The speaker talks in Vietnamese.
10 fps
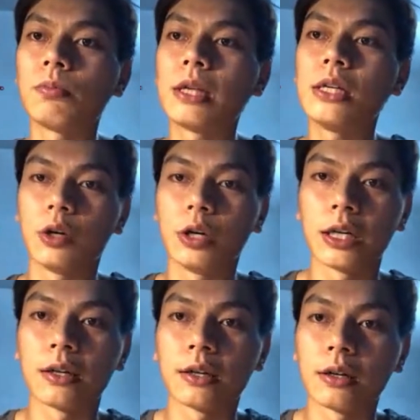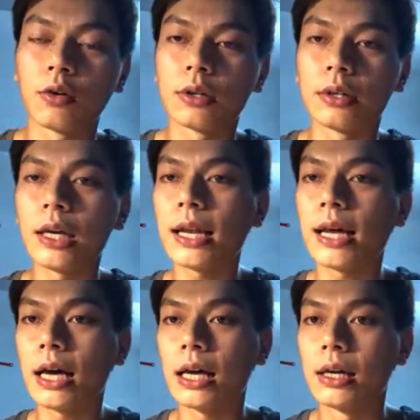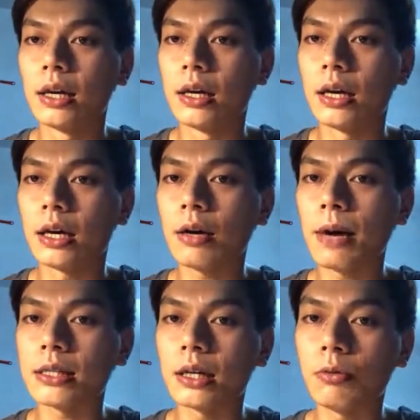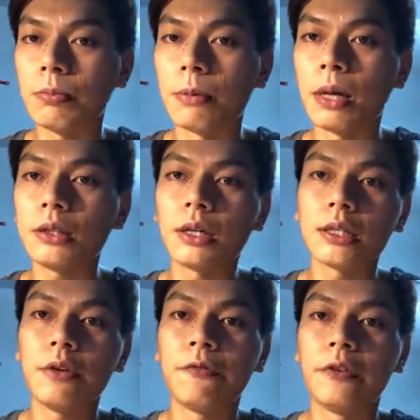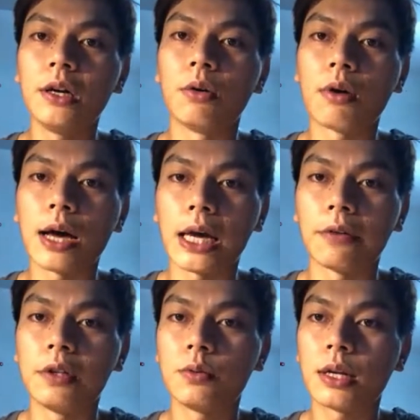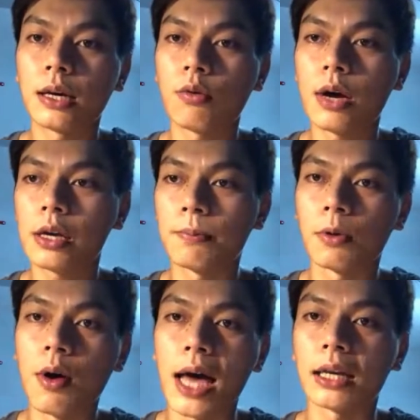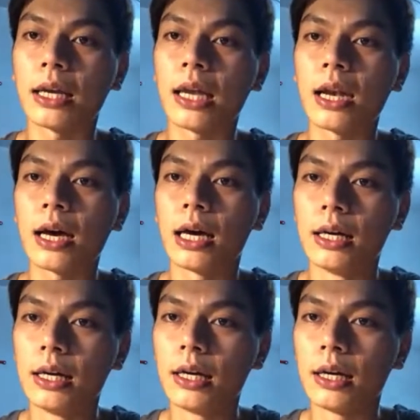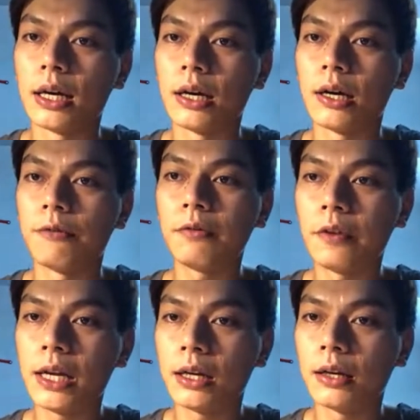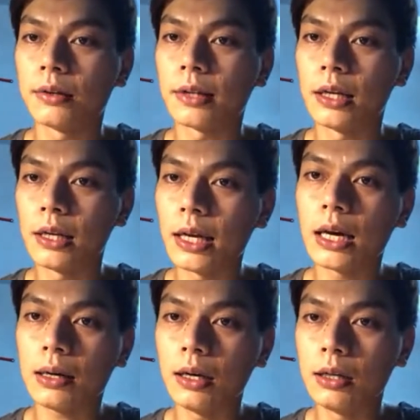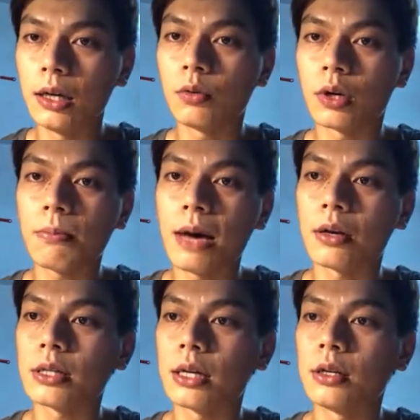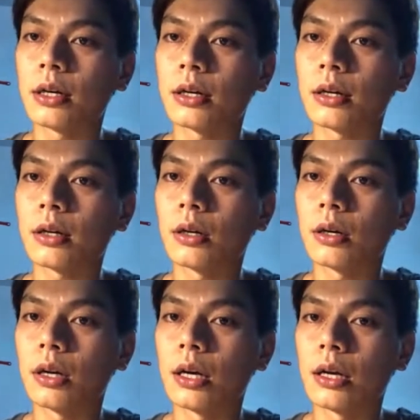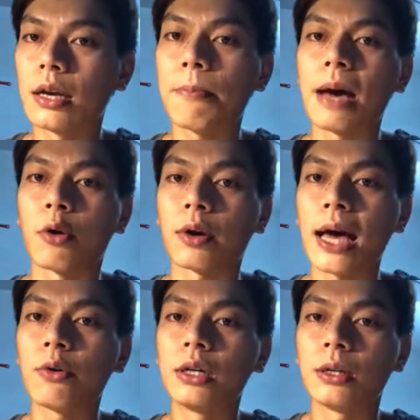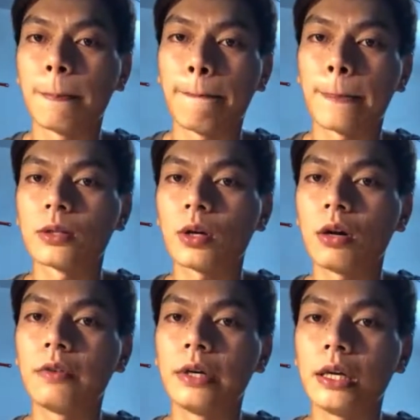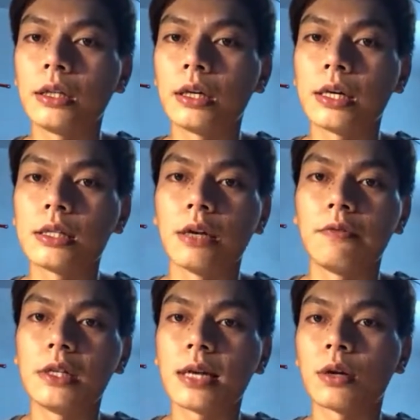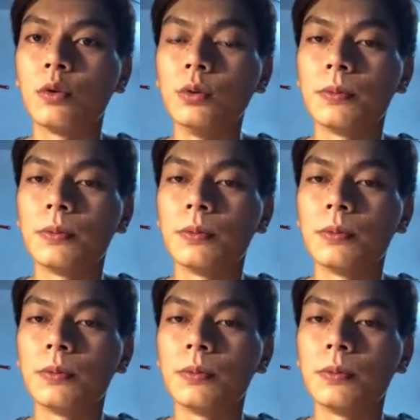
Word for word: công ty rồi nên là à, các bạn sẽ không bị mất những cái chi phí ở ngoài ví dụ như là qua nghiệp đoàn như là à, vân vân thế nên là cái lương của các bạn nó sẽ được à, đảm bảo cao hơn so với những diện visa cũ